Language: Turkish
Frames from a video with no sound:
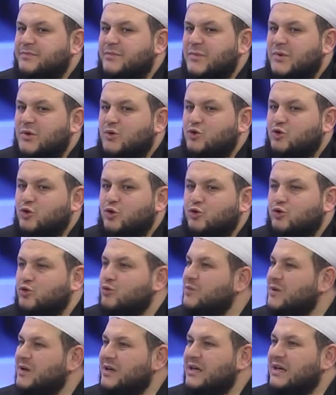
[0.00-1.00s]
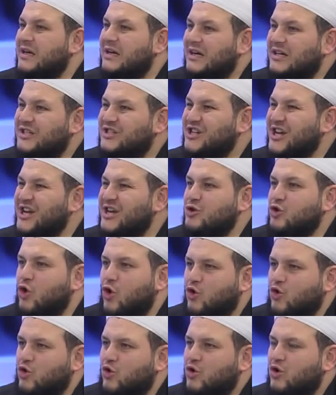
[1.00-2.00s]
kötü bir şeyi
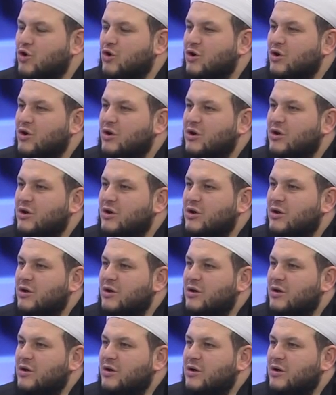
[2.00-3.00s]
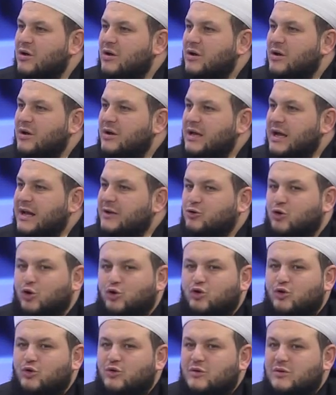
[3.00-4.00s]
yok yani
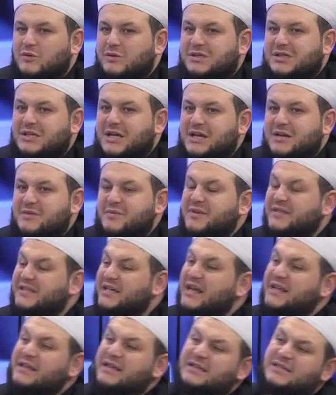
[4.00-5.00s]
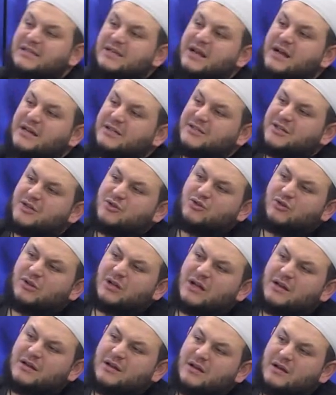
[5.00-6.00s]
kötü seni mesela nasıl lanse
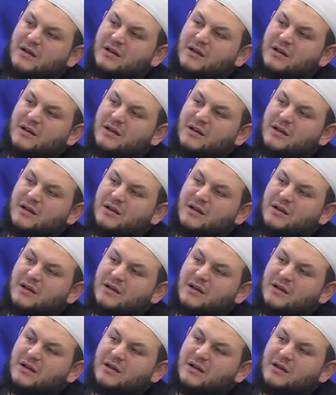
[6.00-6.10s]
ediyorlar?